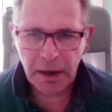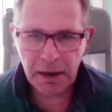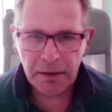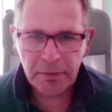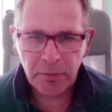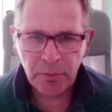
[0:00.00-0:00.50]

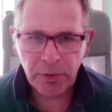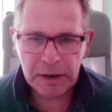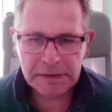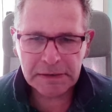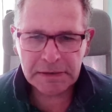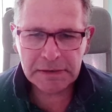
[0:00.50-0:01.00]
è un po'
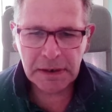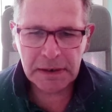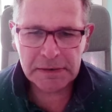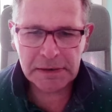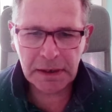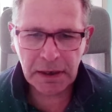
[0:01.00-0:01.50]
la stessa
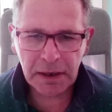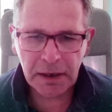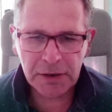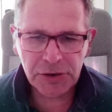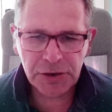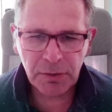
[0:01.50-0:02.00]
lista
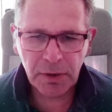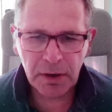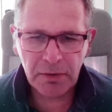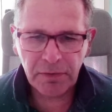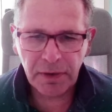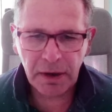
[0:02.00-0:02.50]
che cinque
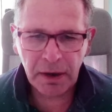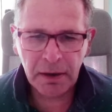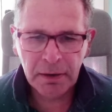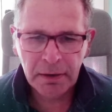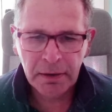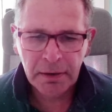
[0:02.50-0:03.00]
anni
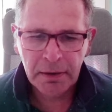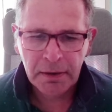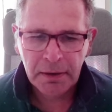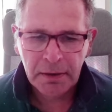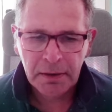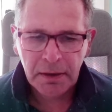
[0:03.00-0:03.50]
fa
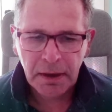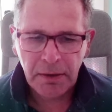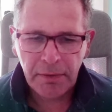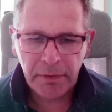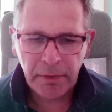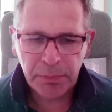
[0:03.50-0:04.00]

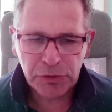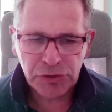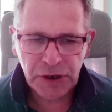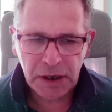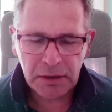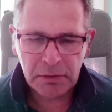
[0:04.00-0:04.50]
aveva
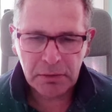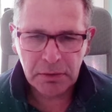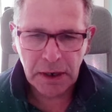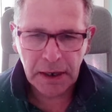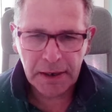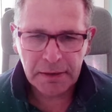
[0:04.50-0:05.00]
appoggiato
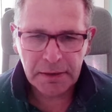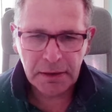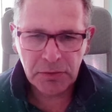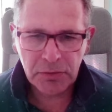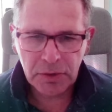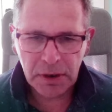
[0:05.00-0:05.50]
la
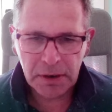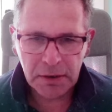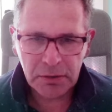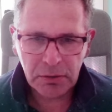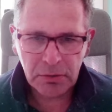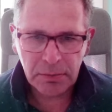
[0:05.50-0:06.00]
candidatura di
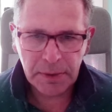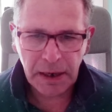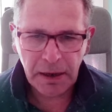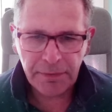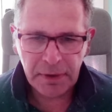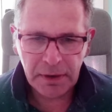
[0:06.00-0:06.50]
Antonio
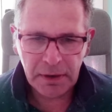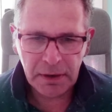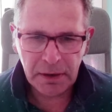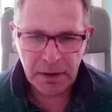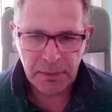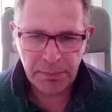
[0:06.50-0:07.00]

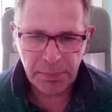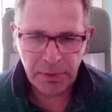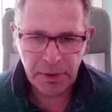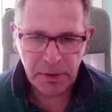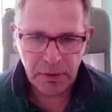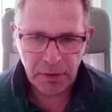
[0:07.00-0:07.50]
Gravi e
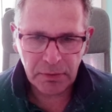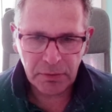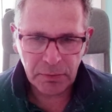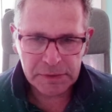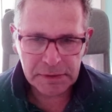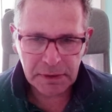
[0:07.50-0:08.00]
poi,
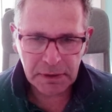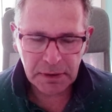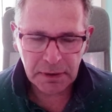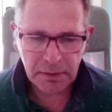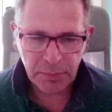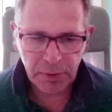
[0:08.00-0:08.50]
ecco,
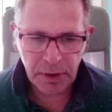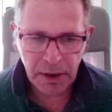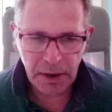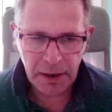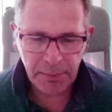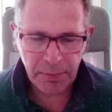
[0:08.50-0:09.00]
poi
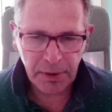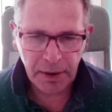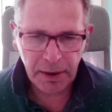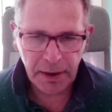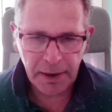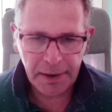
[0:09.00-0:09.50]

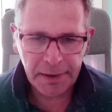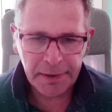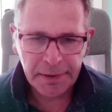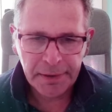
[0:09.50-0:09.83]
all'epoca